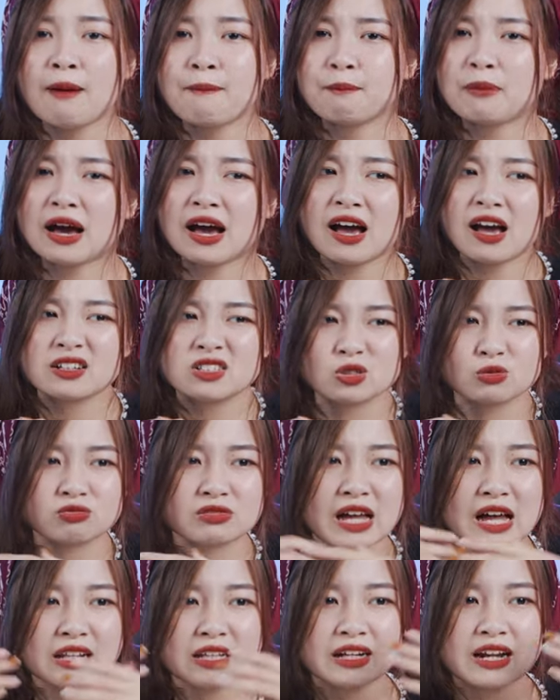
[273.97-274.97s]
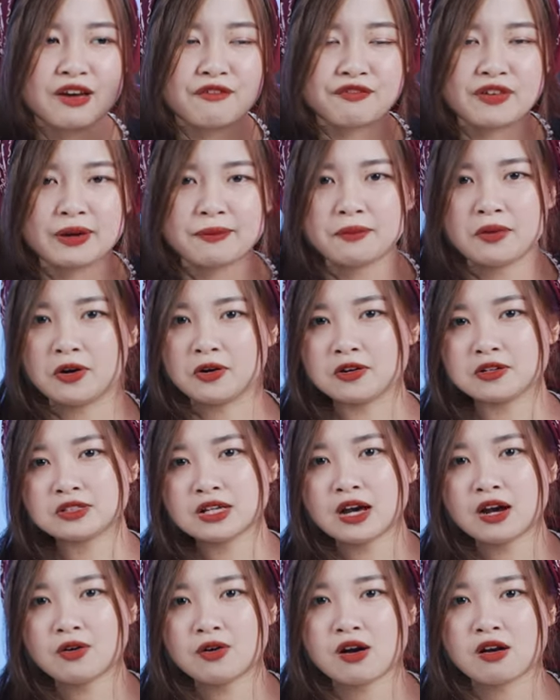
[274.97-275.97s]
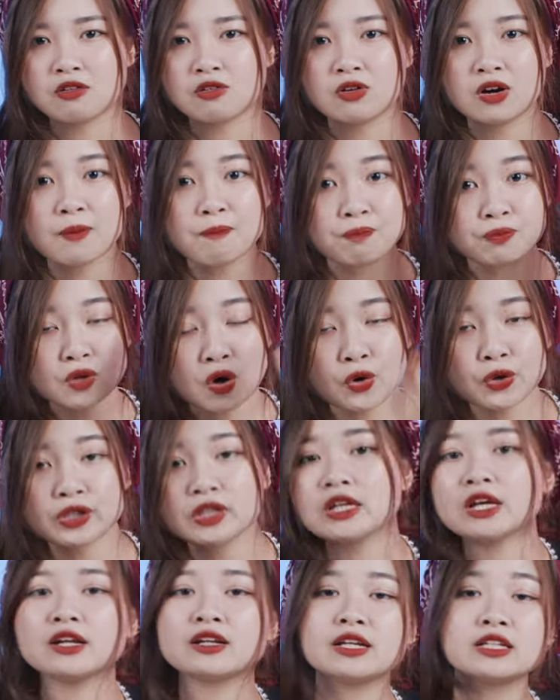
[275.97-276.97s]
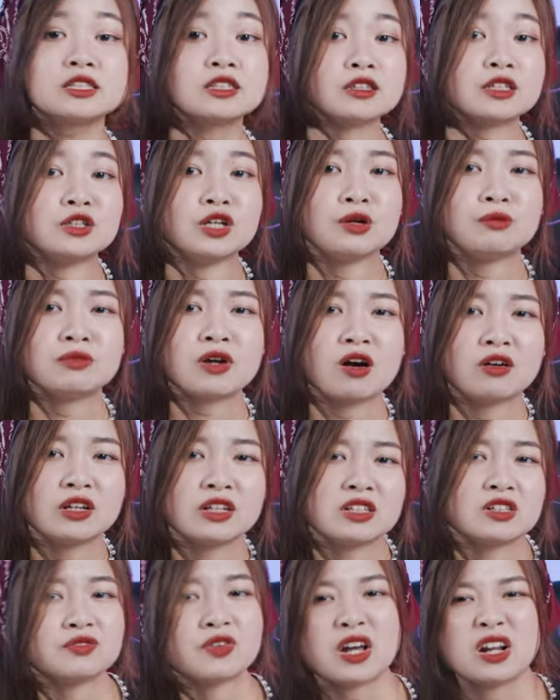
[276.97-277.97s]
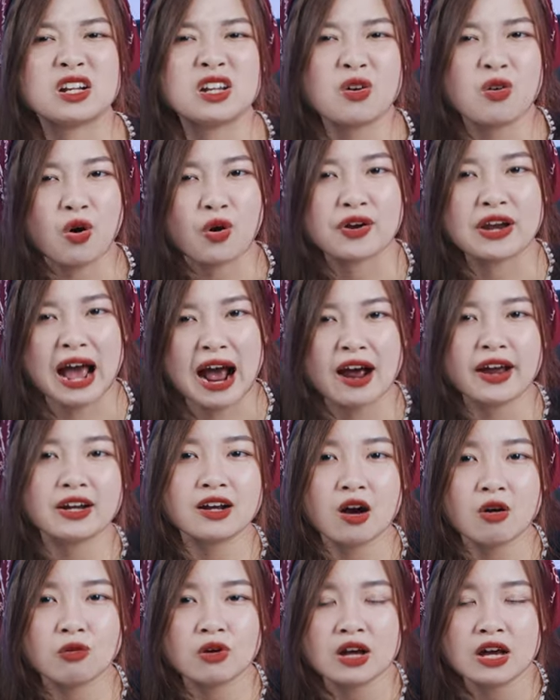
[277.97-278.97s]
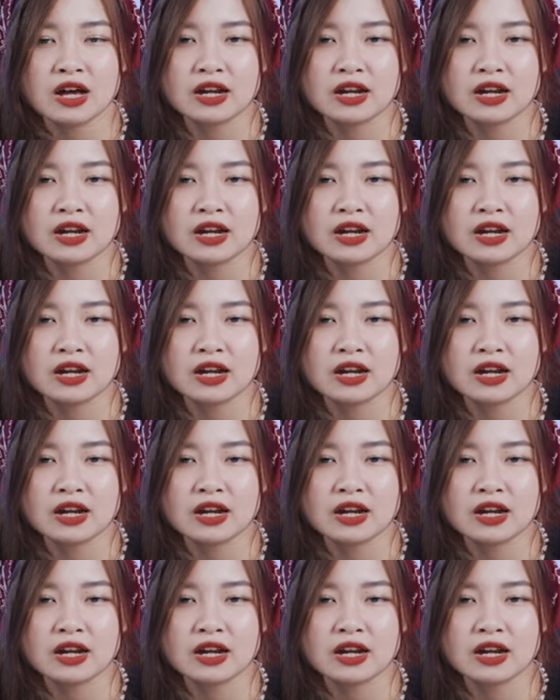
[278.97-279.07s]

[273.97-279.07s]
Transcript: mà chúng ta thì lại phải bỏ ra khoảng gấp đôi tiền để sở hữu em nó thì như vậy liệu có đáng hay không.